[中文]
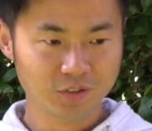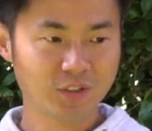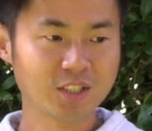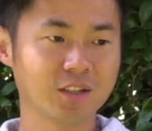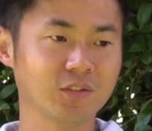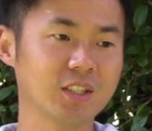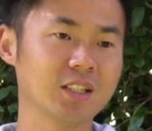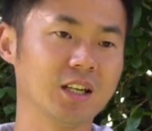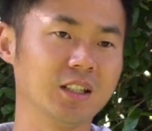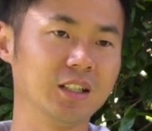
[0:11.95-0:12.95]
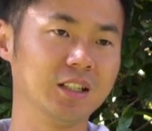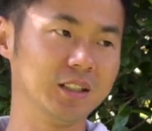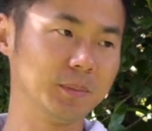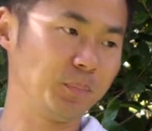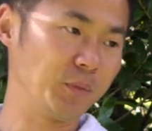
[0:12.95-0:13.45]
非常非常
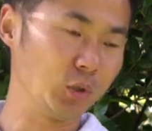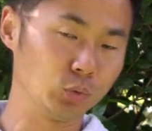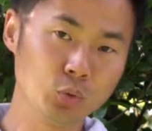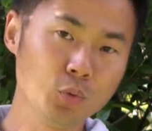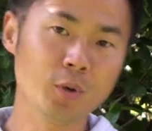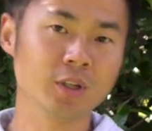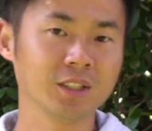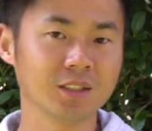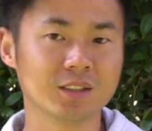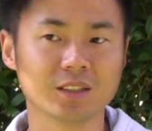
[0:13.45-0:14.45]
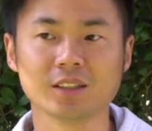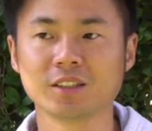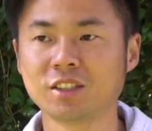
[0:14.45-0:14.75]
呃有突破意义的